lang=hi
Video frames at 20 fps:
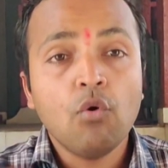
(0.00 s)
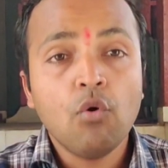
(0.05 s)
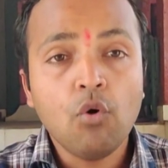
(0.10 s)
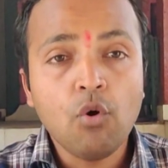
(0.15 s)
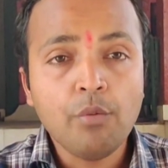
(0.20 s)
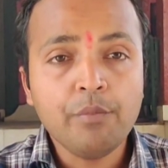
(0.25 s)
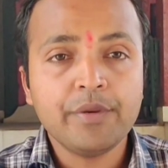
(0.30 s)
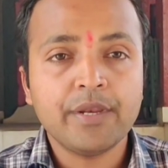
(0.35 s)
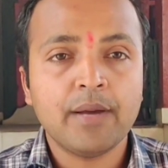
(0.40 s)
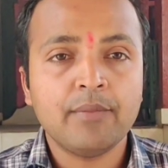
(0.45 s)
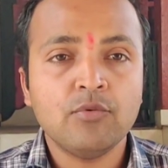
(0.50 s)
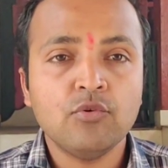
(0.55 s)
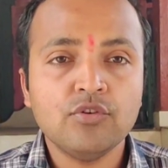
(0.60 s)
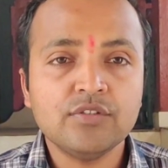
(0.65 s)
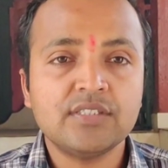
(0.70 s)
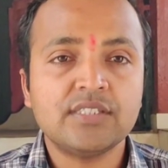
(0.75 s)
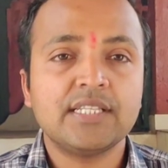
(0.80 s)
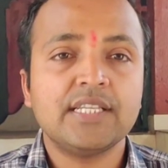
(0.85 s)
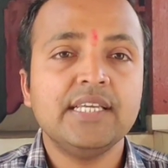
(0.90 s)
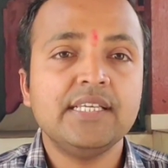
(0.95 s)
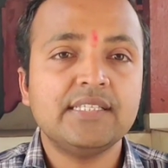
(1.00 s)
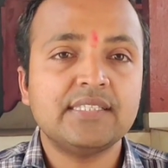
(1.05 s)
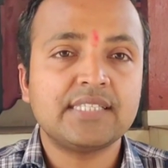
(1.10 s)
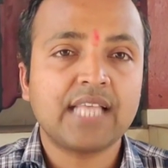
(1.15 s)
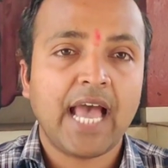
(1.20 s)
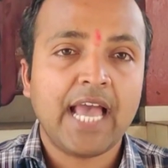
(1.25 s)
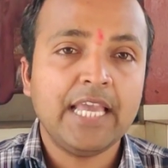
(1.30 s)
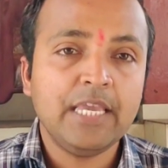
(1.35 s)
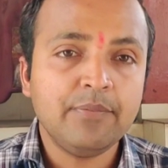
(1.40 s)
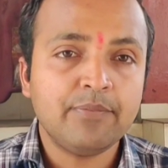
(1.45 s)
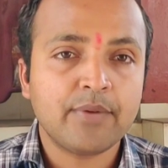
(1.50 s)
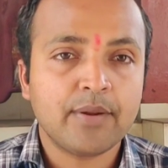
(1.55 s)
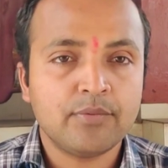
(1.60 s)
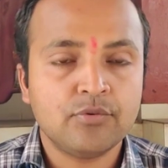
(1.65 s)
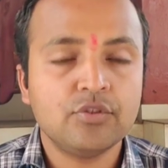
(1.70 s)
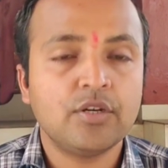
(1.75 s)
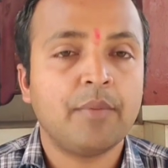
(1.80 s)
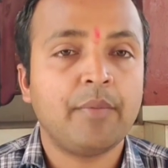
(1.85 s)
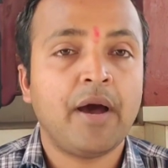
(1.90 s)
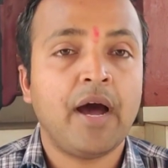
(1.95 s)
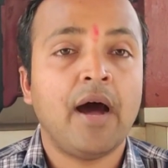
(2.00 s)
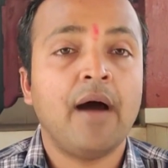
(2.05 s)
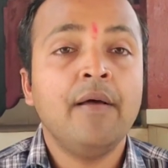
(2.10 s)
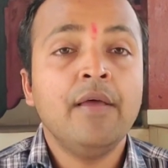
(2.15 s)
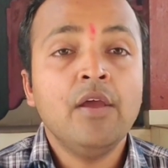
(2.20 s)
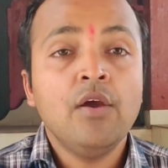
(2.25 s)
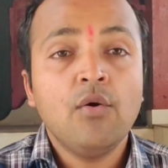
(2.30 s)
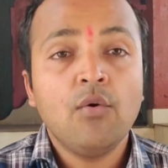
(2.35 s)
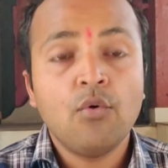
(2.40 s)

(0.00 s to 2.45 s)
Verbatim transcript: ओम नमो श्री साई प्रभु नमः